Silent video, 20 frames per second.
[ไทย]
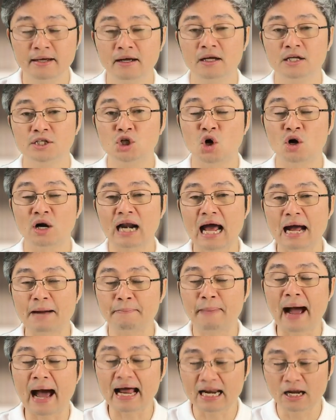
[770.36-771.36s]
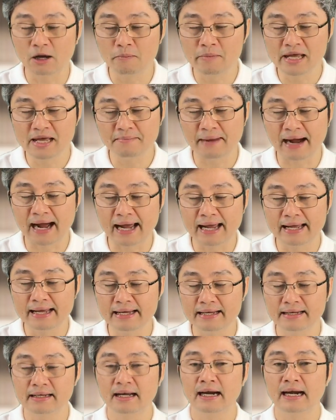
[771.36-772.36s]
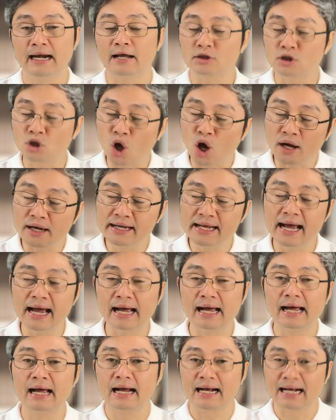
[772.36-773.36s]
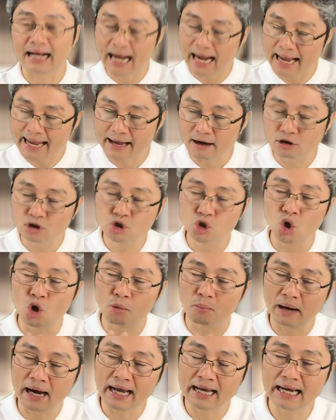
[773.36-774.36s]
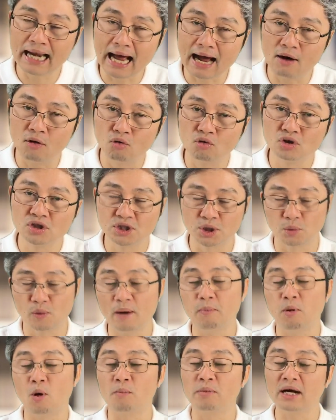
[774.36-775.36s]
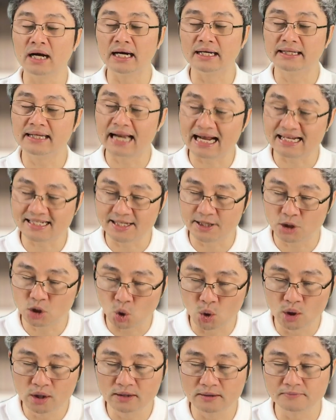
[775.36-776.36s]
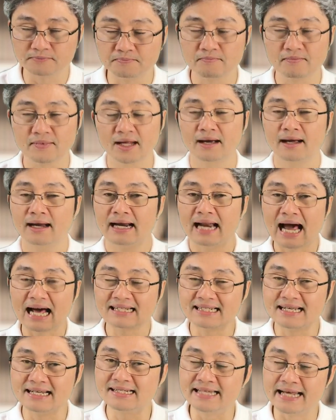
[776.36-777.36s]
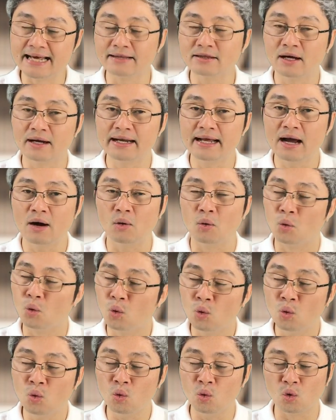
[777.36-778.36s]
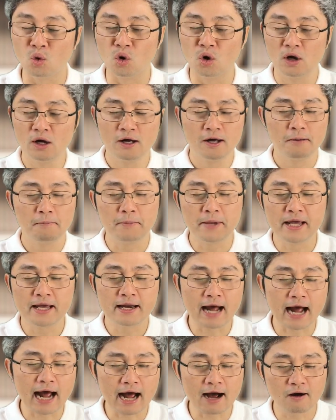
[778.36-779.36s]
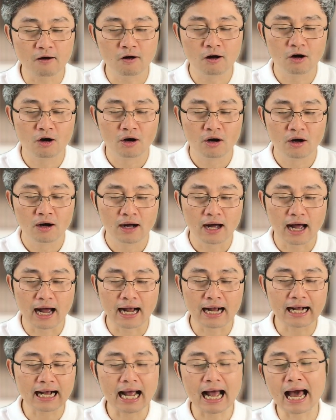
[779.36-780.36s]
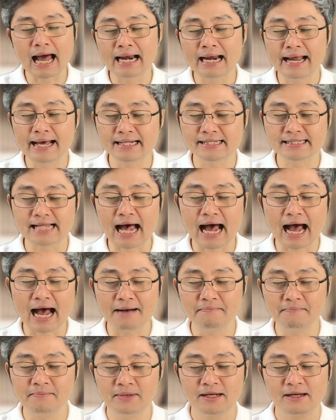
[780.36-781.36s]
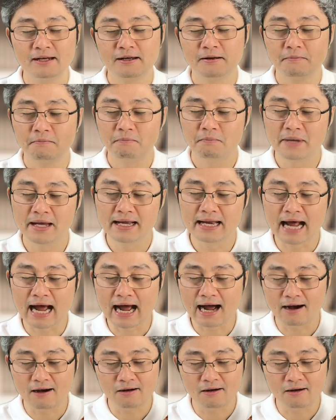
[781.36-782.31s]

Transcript: ช่องลาภะเรามีไหมแล้วตอนเนี้ยใครเอาโชคมาให้เราสมมติว่าผมเกิดที่ราศีตุลราศีสิงห์ตอนเนี้ยโอ้มีดาวอังคารเลขสามมีดาว